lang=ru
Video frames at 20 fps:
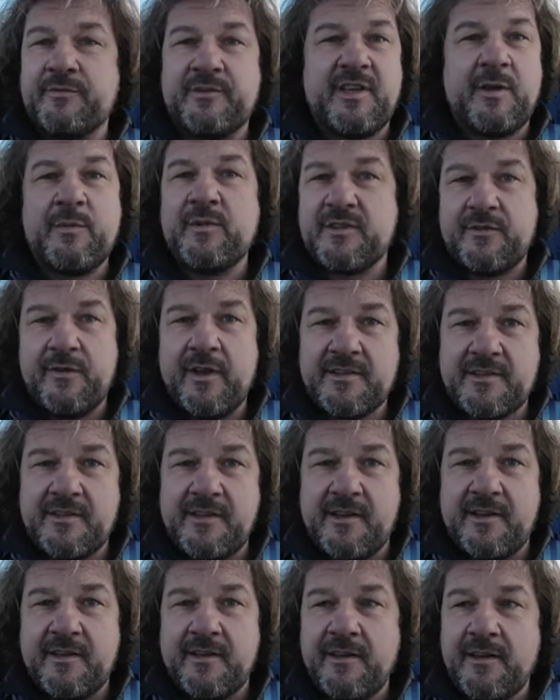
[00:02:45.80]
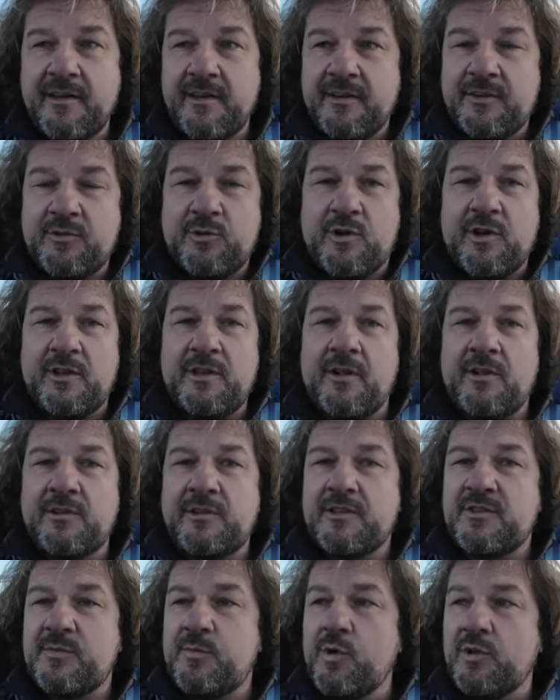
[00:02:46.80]
всем известна кто канал
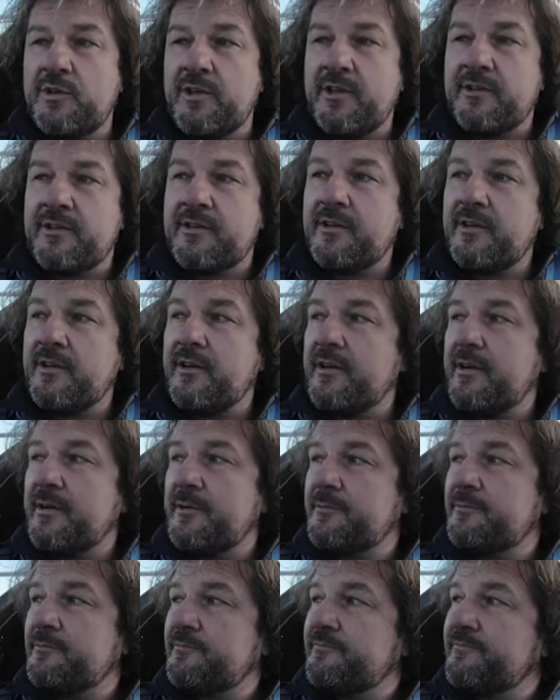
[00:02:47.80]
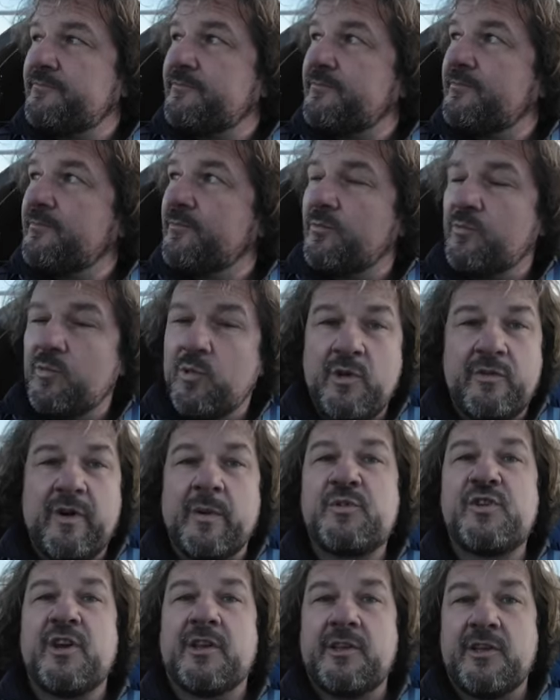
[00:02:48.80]
этот смотрит, э, ну и
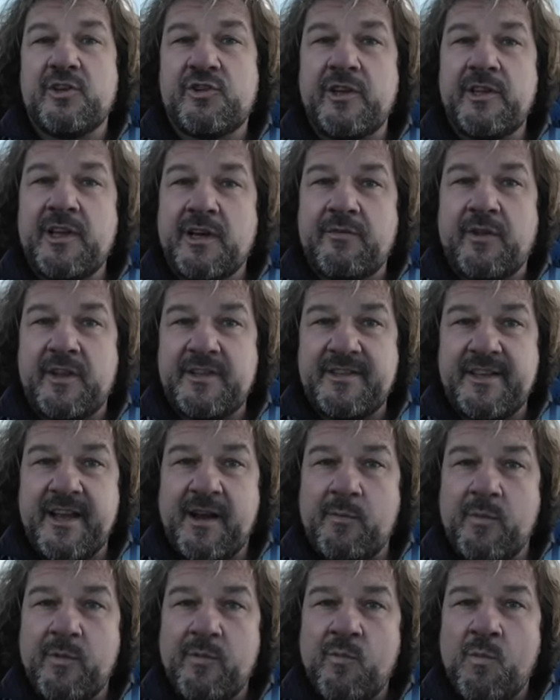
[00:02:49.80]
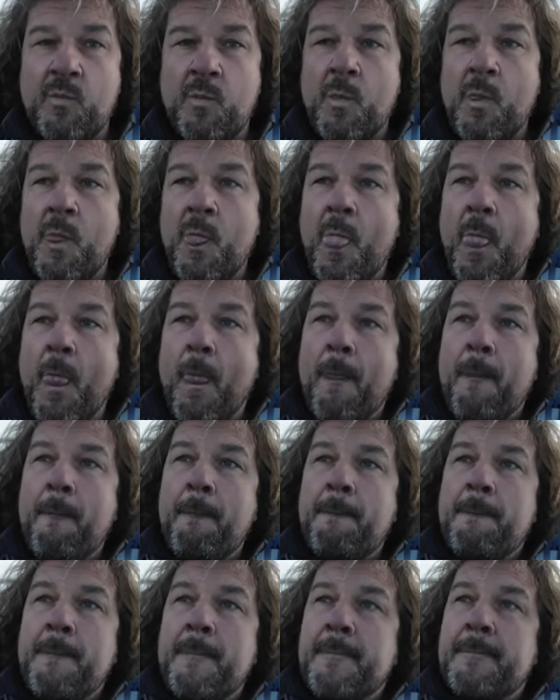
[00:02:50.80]
вообще отношение к властям.
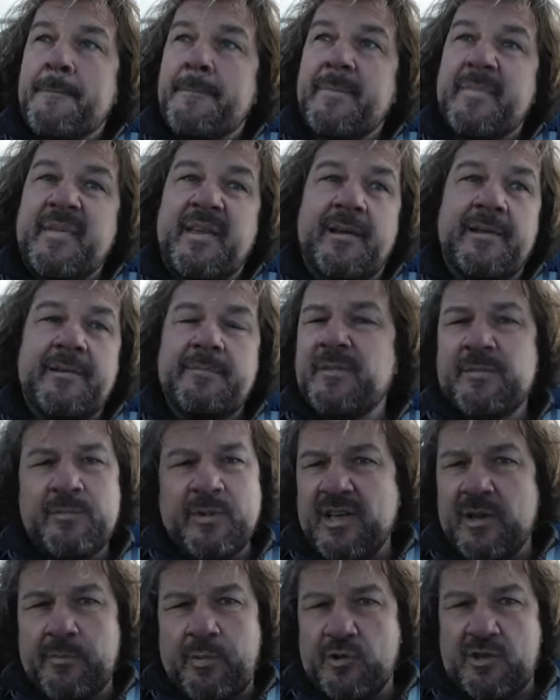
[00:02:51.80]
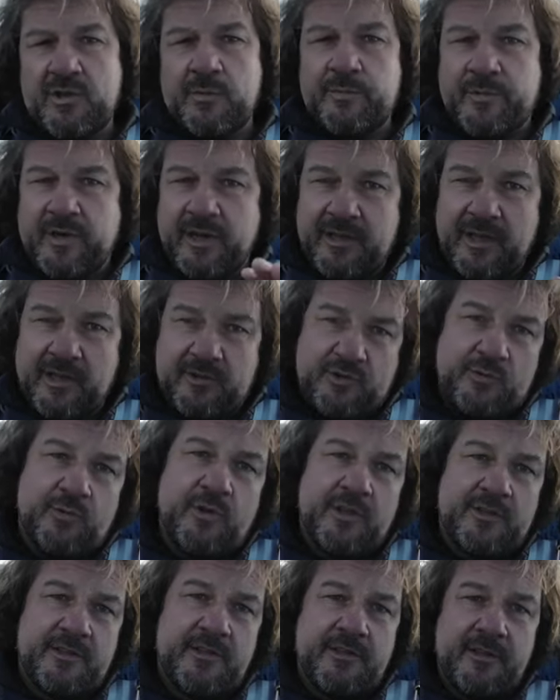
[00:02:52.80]
Э, ну, мы не будем, канал же у
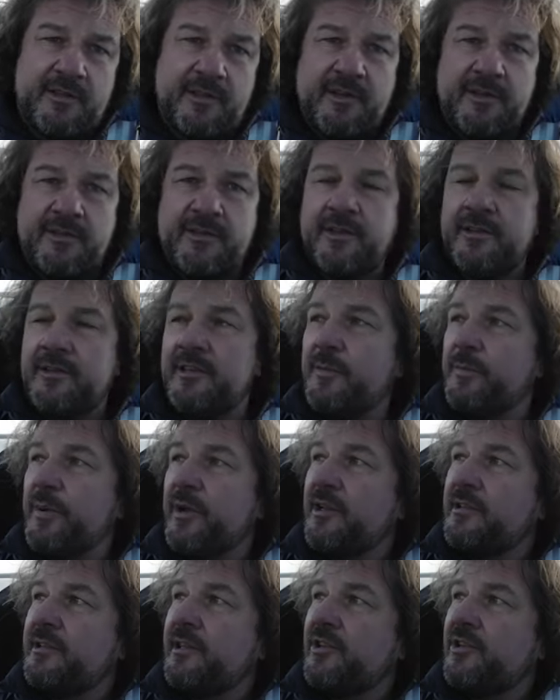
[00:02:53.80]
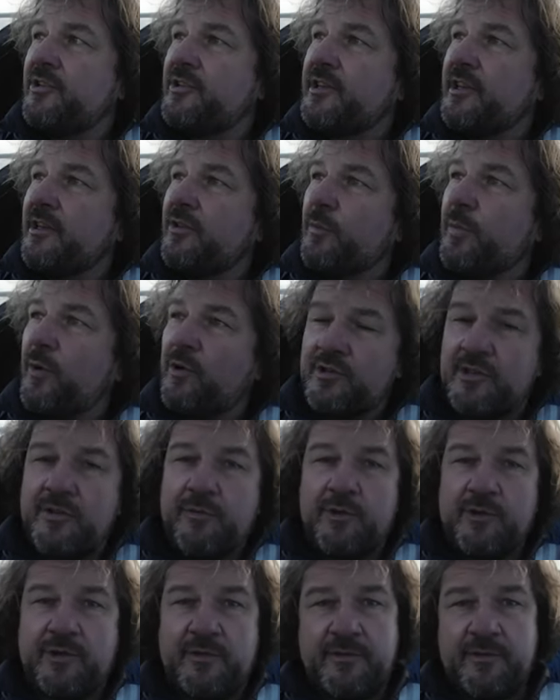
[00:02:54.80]
нас, как сказать, не политический, но просто
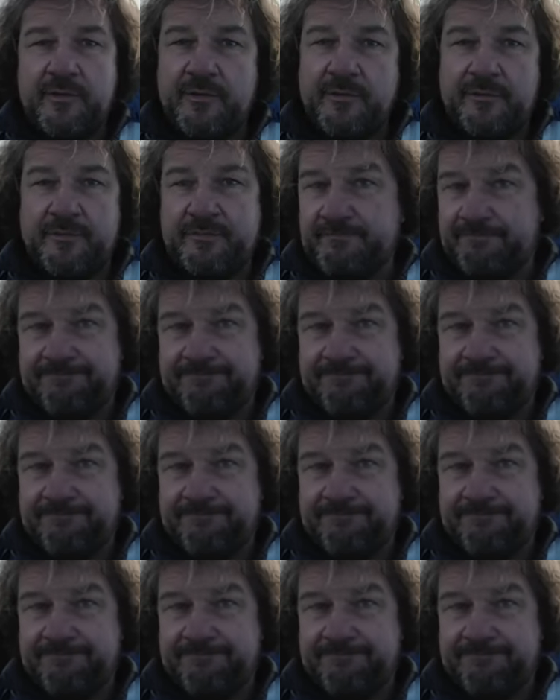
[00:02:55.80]
вот э,